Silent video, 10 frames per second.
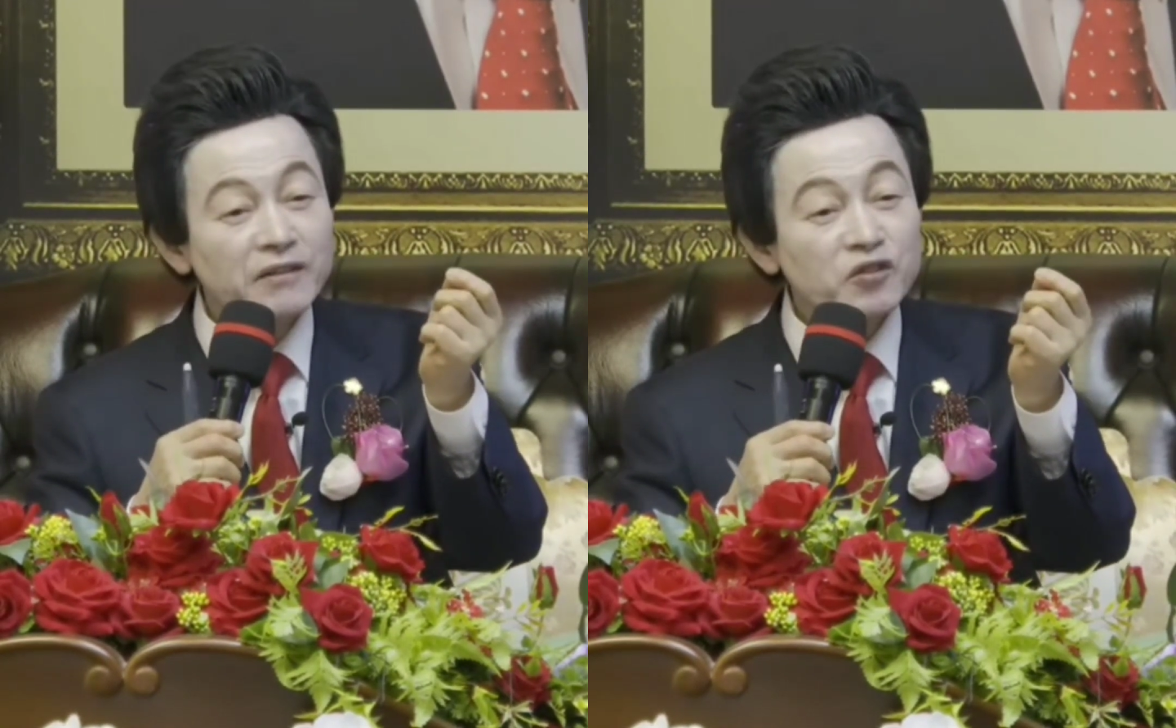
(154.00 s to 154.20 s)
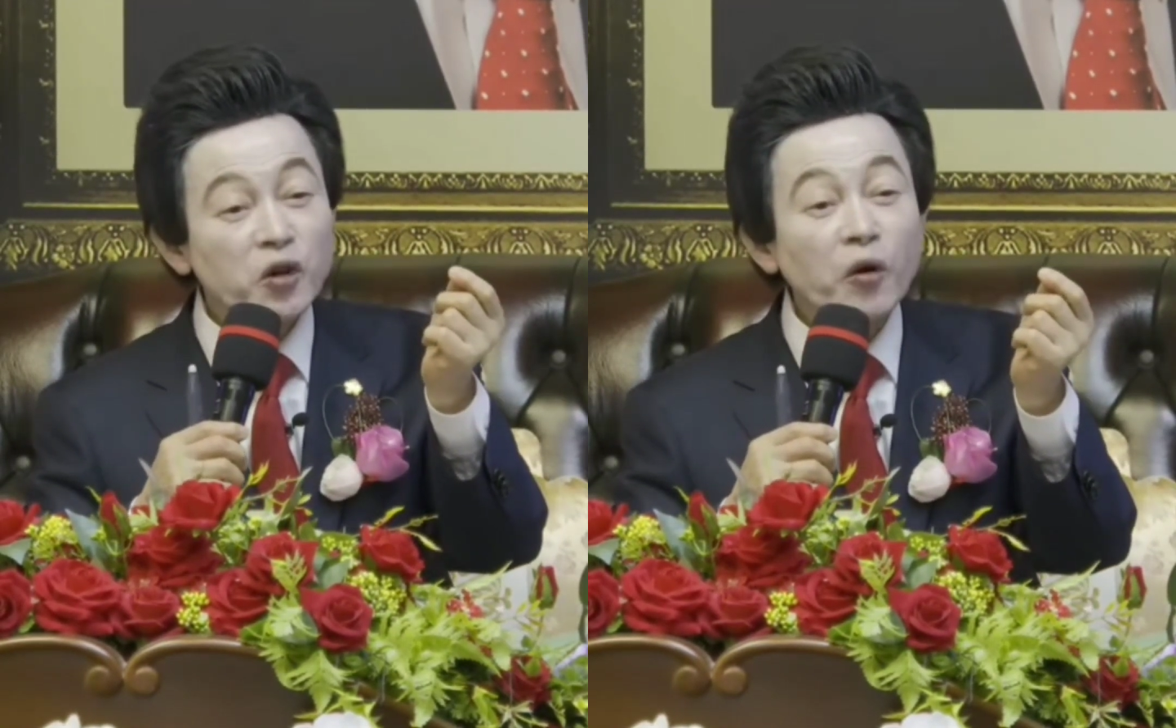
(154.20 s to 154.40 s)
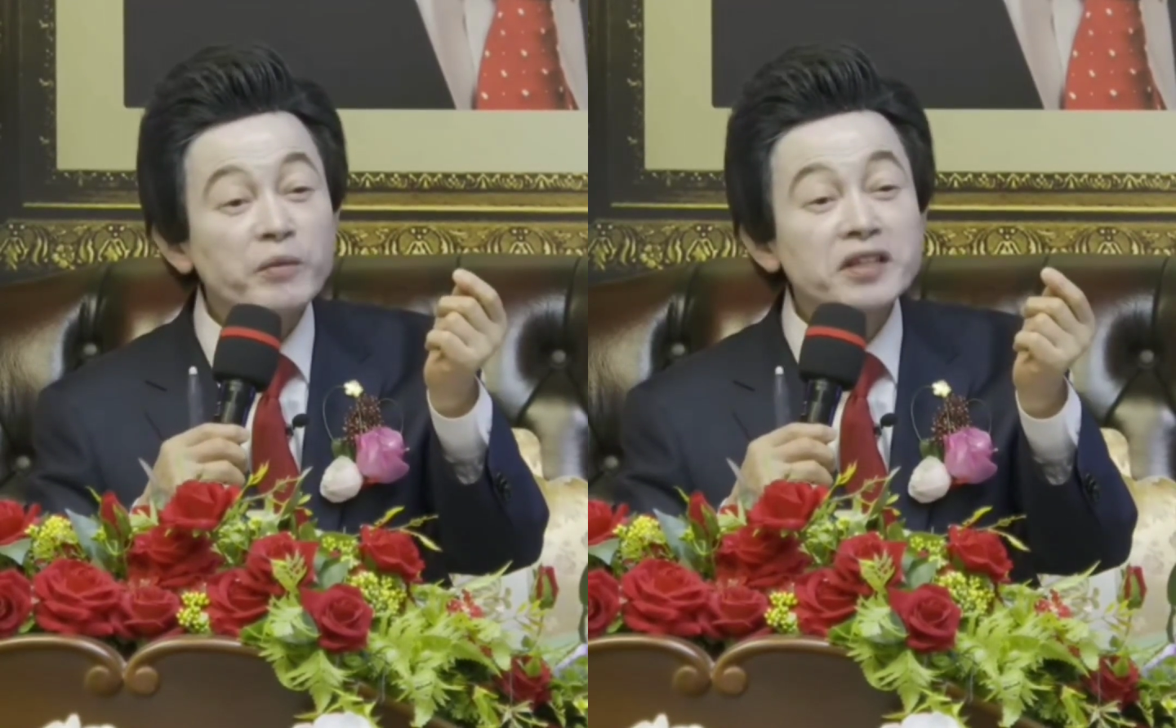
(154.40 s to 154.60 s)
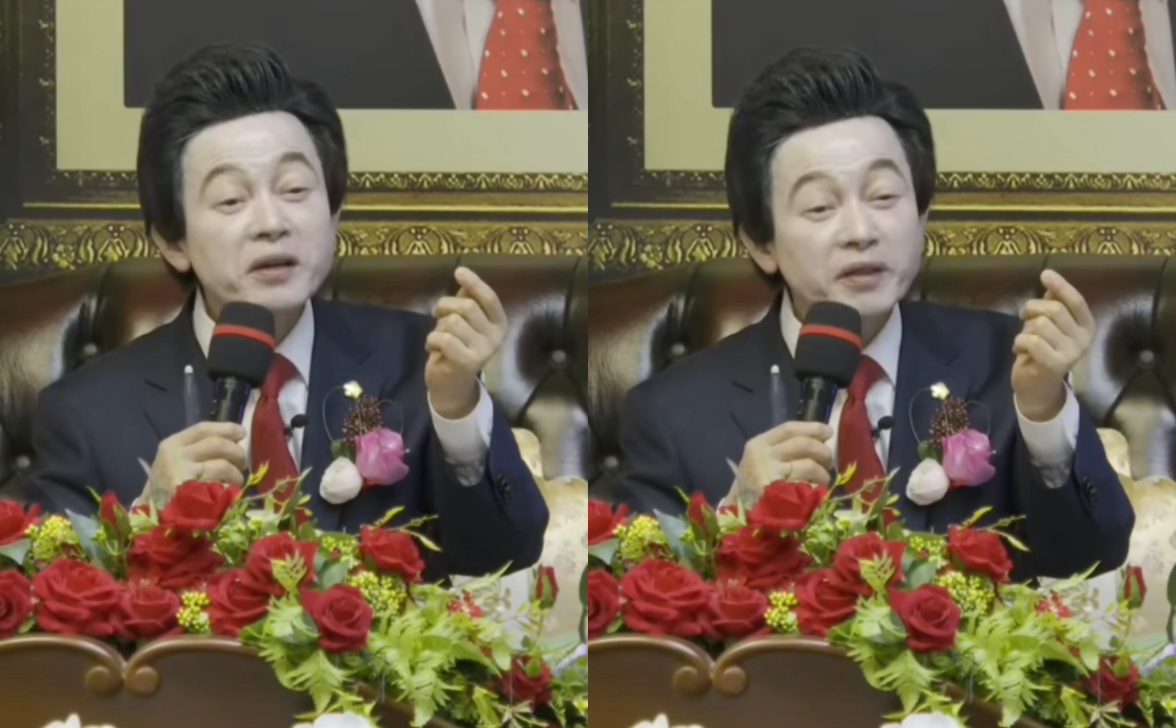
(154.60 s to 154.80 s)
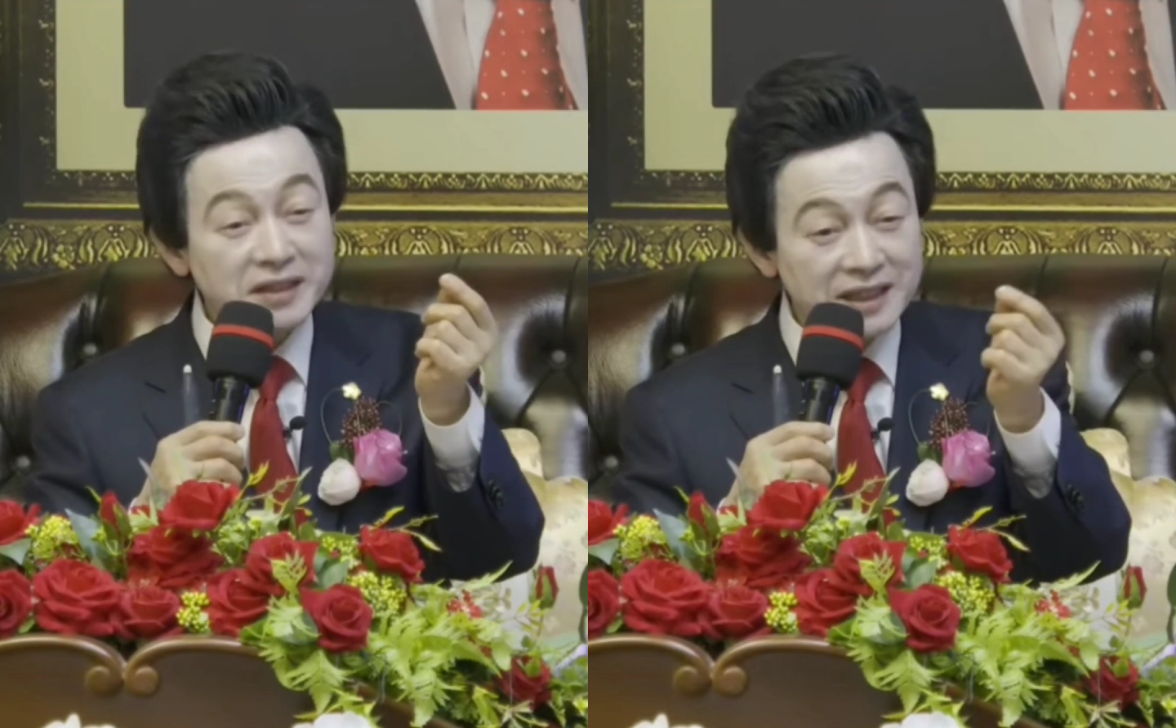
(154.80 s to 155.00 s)

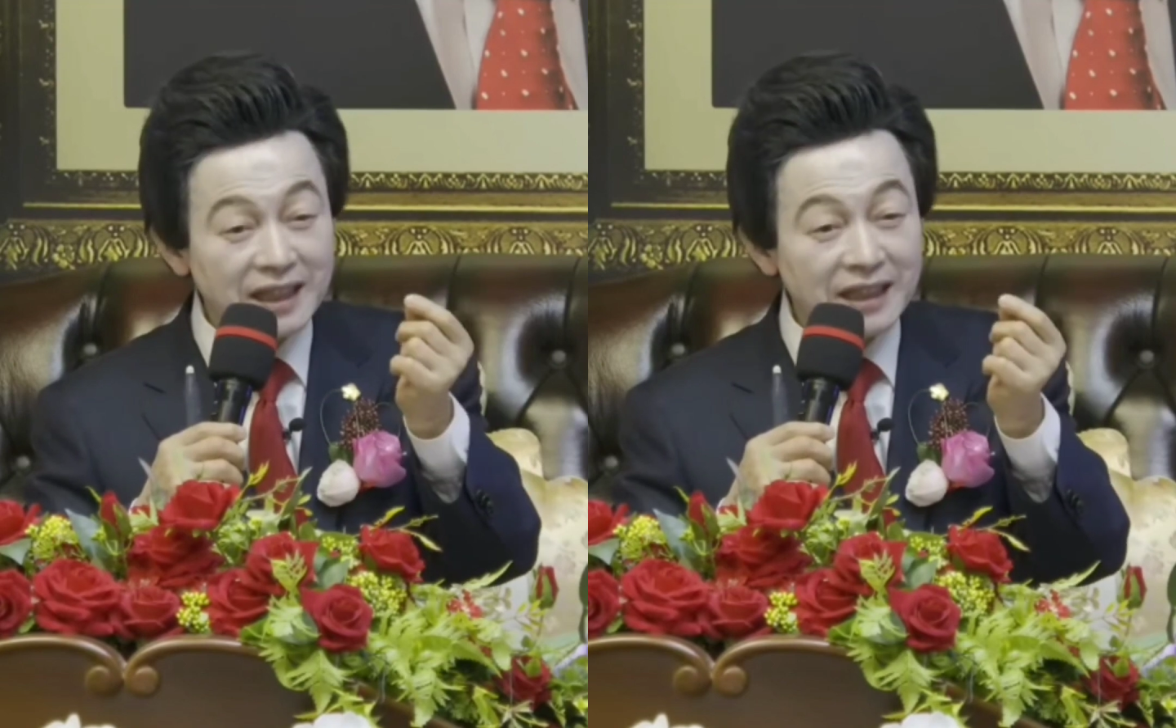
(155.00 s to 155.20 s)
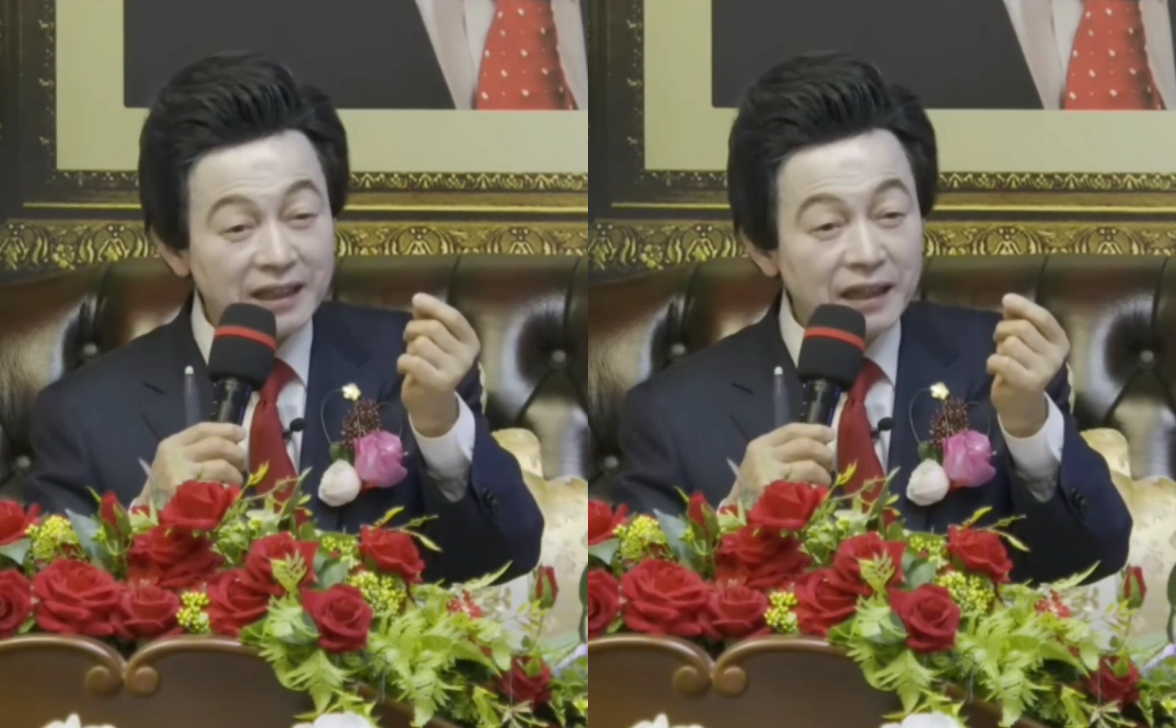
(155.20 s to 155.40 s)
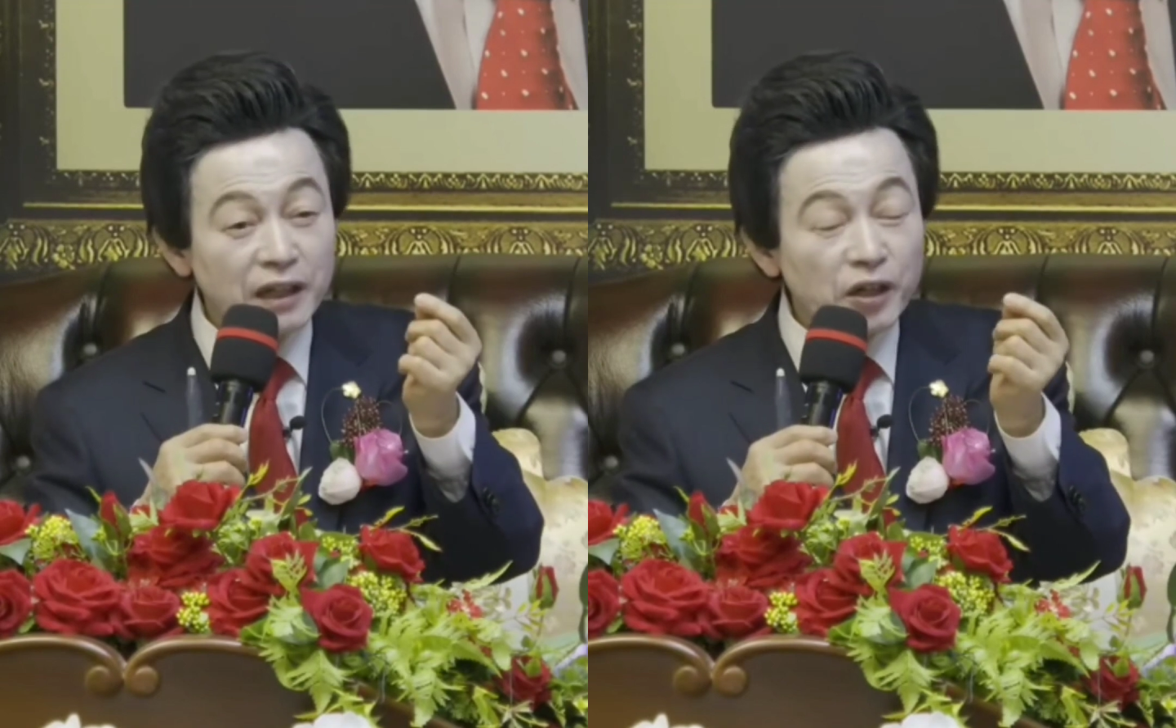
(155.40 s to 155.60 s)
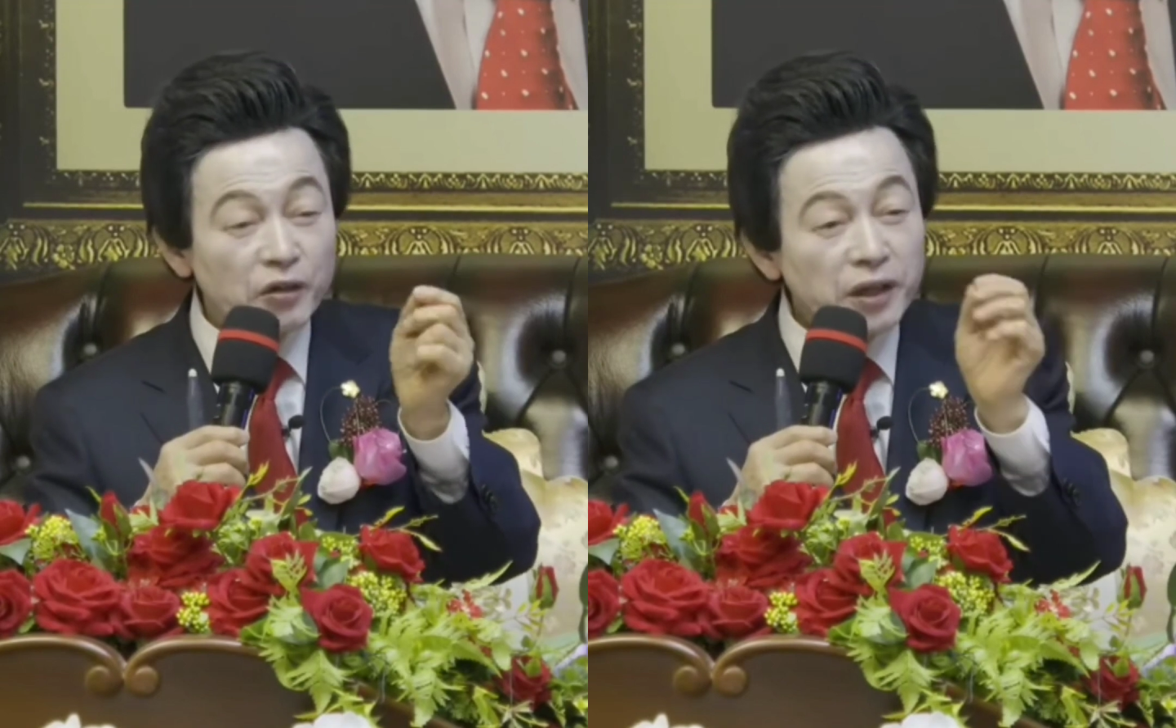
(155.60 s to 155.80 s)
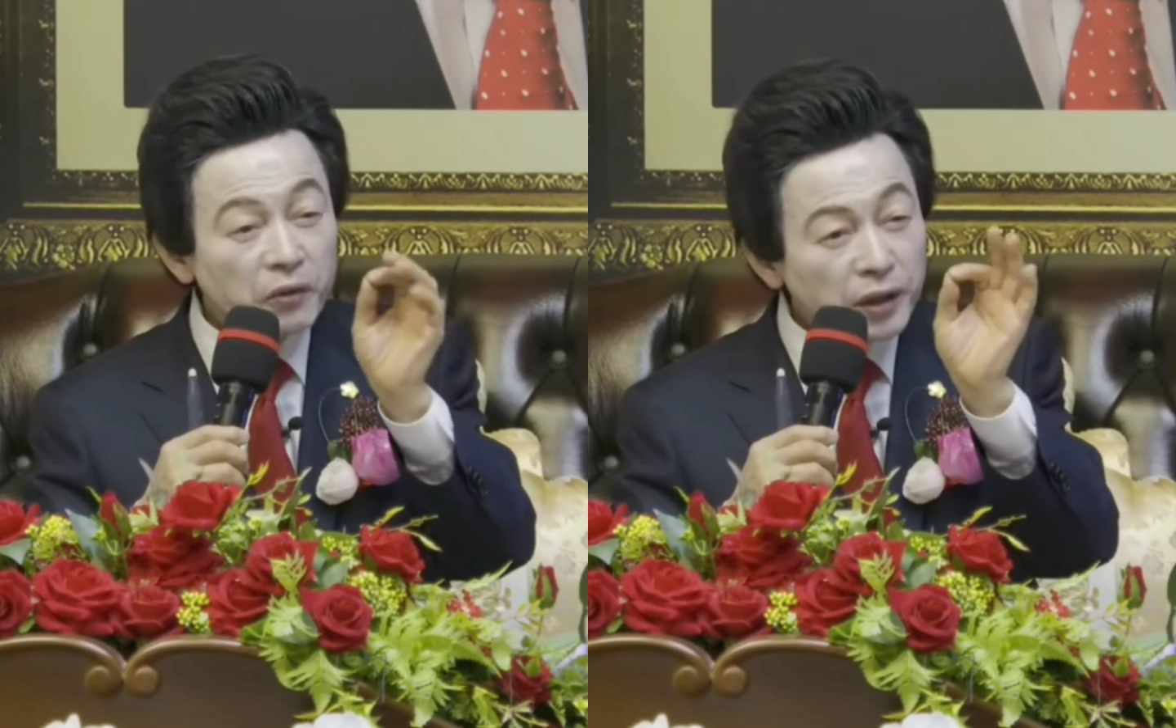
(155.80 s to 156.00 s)
초미세먼지. 근데